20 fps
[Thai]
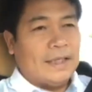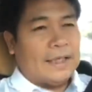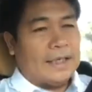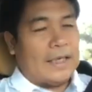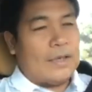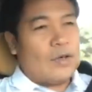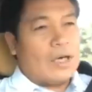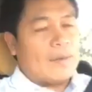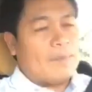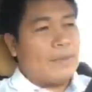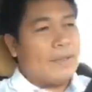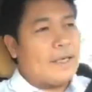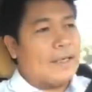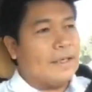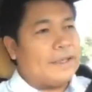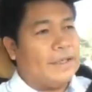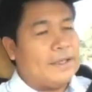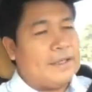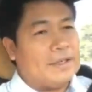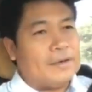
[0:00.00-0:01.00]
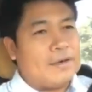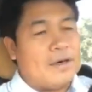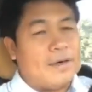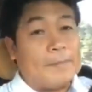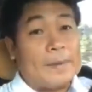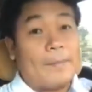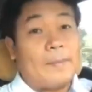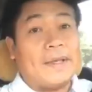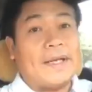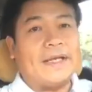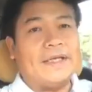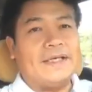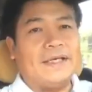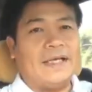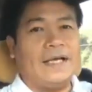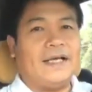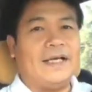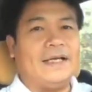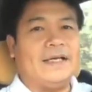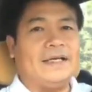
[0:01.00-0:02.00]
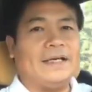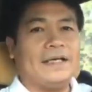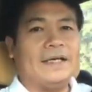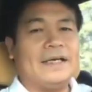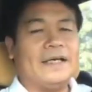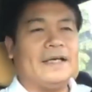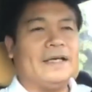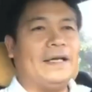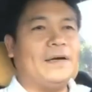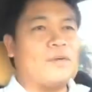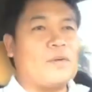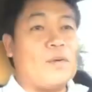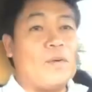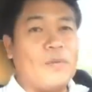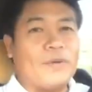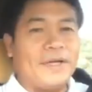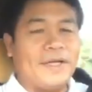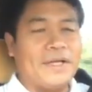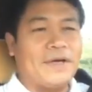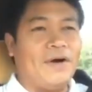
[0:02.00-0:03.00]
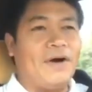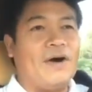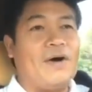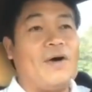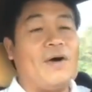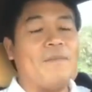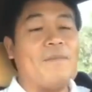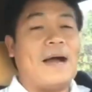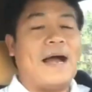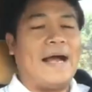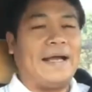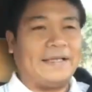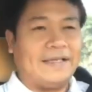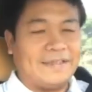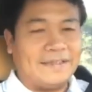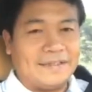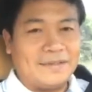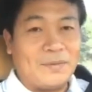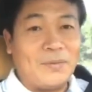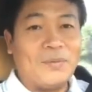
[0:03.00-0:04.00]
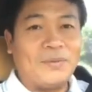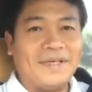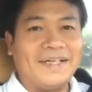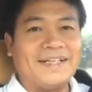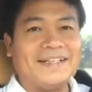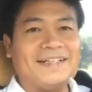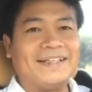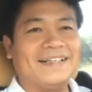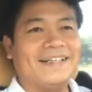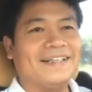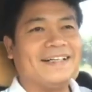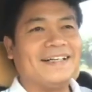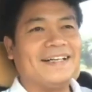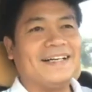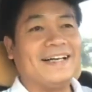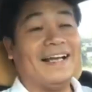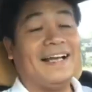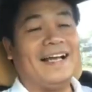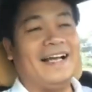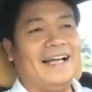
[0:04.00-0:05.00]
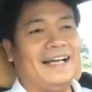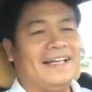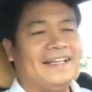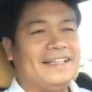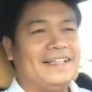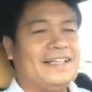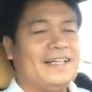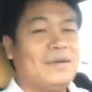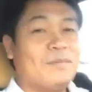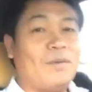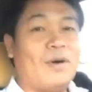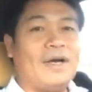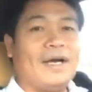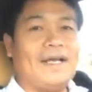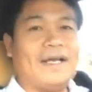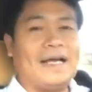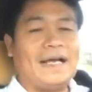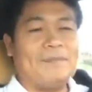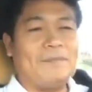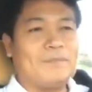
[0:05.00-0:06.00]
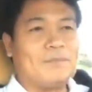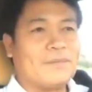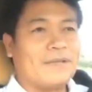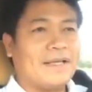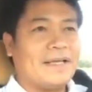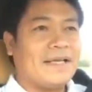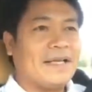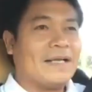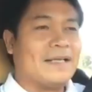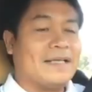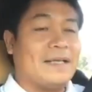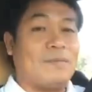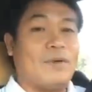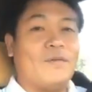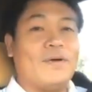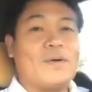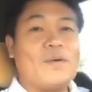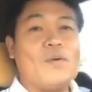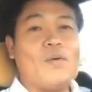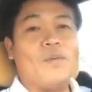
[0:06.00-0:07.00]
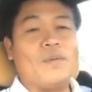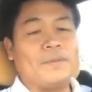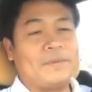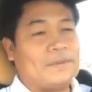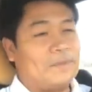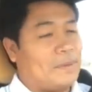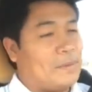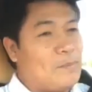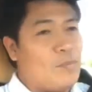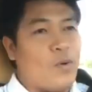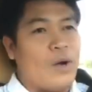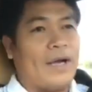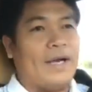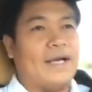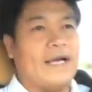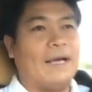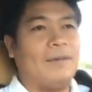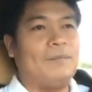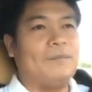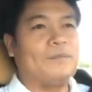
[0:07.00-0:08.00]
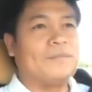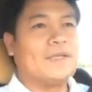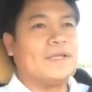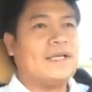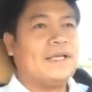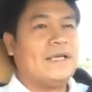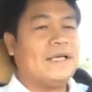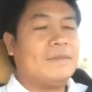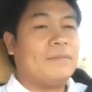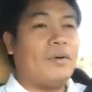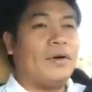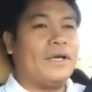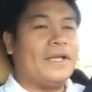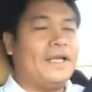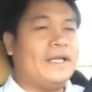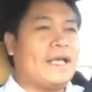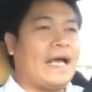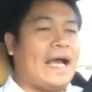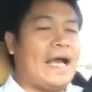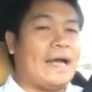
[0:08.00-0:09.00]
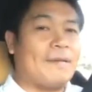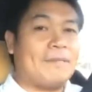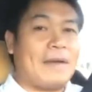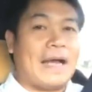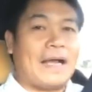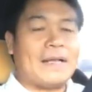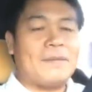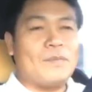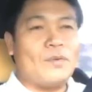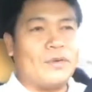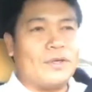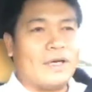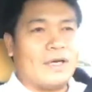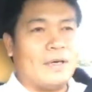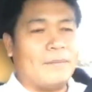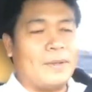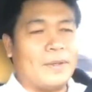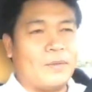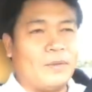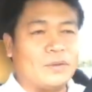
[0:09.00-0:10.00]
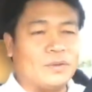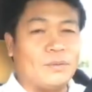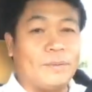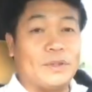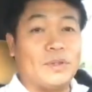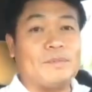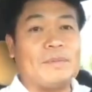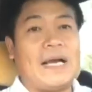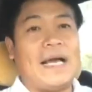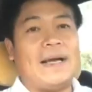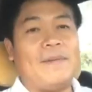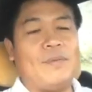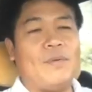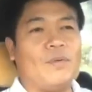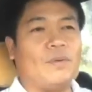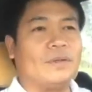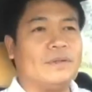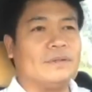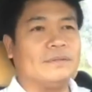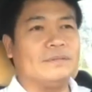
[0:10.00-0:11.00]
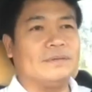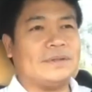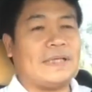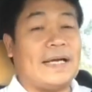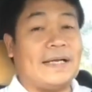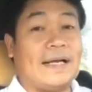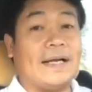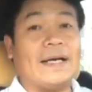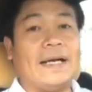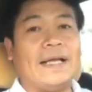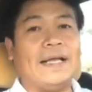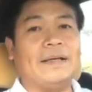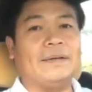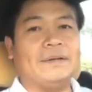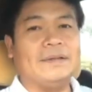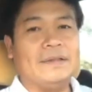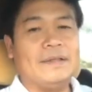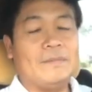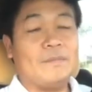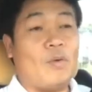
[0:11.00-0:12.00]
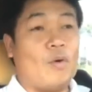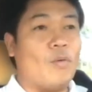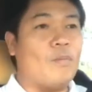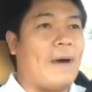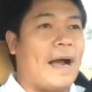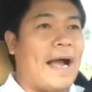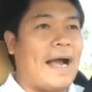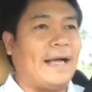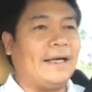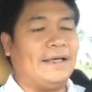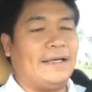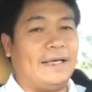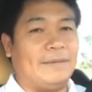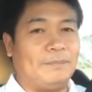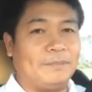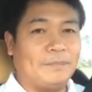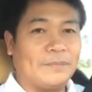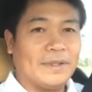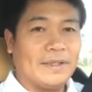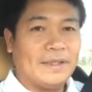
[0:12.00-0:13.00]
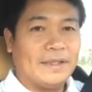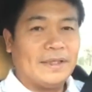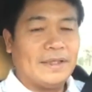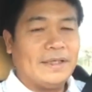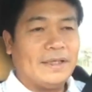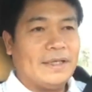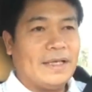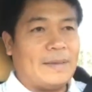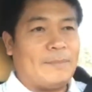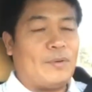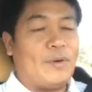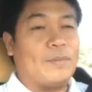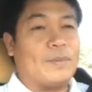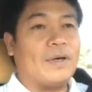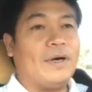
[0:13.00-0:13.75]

แน่นอนครับเรื่องนี้ก็เป็นประเด็นนะฮะเดี๋ยวคู่นี้ก็ออกมาอีกคู่หนึ่งนะฮะเพราะอะไรครับจะบอกว่าคู่เป็นเป็นมวยเลยครับพอดีทางมาร์คให้บูลเนี่ยเขาก็เป็นคนตรงไปตรงมาพูดจานักเลงผงผางนะครับกับผม